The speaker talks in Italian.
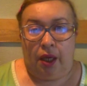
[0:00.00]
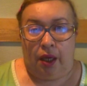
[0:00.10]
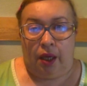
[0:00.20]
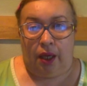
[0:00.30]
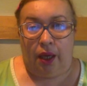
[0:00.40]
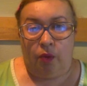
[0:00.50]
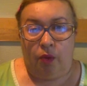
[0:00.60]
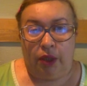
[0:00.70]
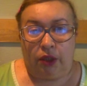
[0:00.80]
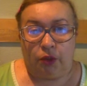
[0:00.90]
è un
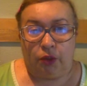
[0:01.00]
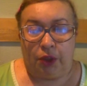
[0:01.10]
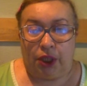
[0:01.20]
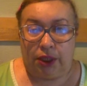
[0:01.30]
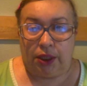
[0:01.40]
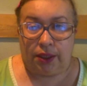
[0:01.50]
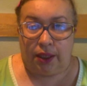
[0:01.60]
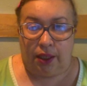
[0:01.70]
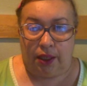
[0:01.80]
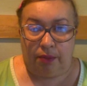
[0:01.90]
medico specialista
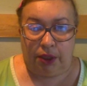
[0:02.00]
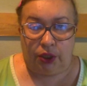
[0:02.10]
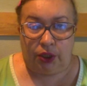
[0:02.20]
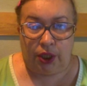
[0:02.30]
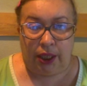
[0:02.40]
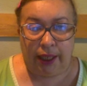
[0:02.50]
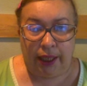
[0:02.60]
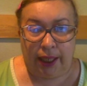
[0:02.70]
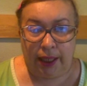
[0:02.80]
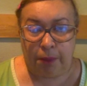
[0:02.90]
in medicina
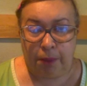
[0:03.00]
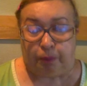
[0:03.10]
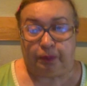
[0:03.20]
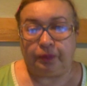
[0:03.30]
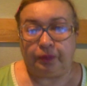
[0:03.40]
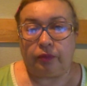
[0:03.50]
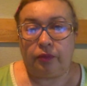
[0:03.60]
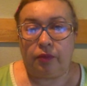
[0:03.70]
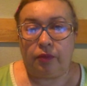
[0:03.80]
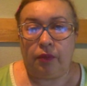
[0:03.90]
legale
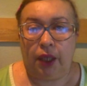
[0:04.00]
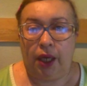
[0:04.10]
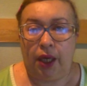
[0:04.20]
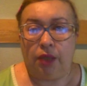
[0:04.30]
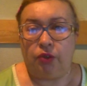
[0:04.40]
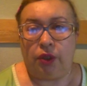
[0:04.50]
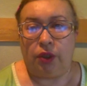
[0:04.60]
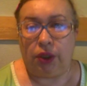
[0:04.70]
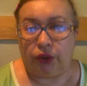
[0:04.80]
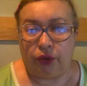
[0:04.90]
che ha
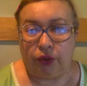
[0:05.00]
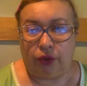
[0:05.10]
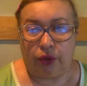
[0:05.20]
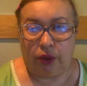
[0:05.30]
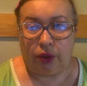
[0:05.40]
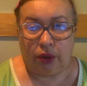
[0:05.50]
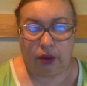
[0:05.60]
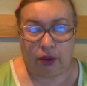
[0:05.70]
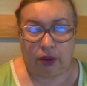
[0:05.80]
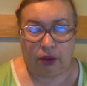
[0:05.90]

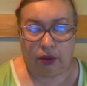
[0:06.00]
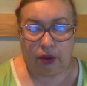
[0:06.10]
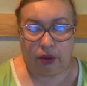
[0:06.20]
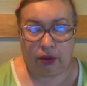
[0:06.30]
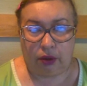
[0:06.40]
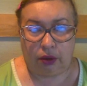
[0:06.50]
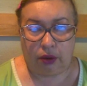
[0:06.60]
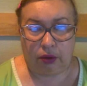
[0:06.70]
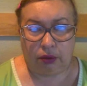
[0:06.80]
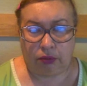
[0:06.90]

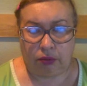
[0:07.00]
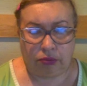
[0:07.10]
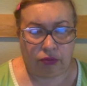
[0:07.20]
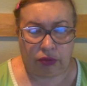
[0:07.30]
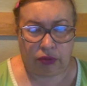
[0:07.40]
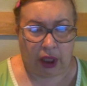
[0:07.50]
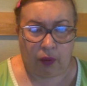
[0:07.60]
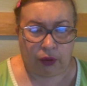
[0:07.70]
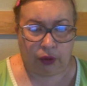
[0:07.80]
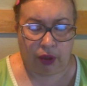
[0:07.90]
esordito eh,
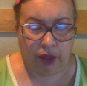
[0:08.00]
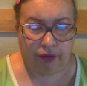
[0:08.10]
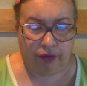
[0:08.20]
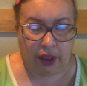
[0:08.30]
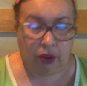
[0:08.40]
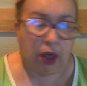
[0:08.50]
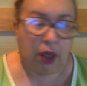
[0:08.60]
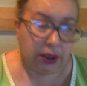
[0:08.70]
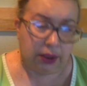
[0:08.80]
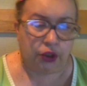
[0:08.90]
3-4 anni fa, no
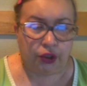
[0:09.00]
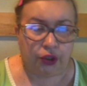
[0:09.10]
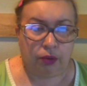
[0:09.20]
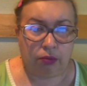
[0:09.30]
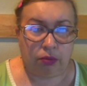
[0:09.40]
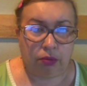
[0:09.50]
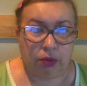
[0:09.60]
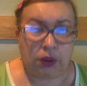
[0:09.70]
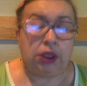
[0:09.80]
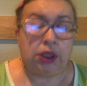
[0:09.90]
anzi 5,
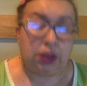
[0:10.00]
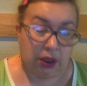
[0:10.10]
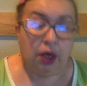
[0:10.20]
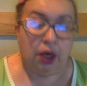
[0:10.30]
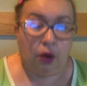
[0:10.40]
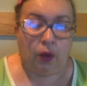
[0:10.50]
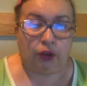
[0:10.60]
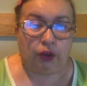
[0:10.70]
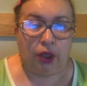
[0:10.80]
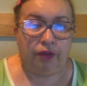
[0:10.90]
sì sì,
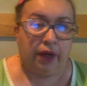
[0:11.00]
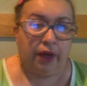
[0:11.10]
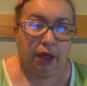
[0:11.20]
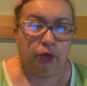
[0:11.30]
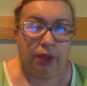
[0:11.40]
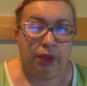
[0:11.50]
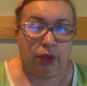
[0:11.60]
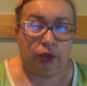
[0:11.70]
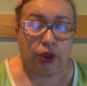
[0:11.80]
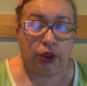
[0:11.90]
4 anni fa era il
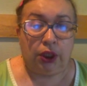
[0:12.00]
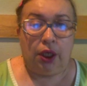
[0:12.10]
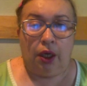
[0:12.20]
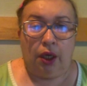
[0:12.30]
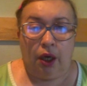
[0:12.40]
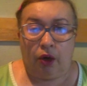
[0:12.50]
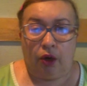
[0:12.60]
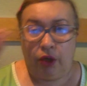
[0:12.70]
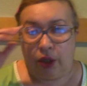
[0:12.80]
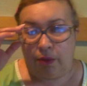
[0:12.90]
2011 con
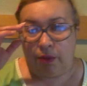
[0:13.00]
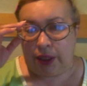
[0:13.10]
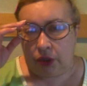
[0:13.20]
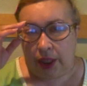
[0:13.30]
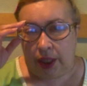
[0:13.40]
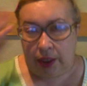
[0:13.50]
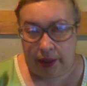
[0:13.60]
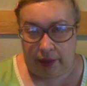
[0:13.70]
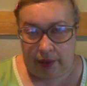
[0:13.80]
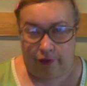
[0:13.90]
il romanzo
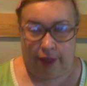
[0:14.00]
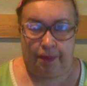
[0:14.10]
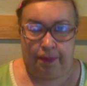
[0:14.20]
L'allieva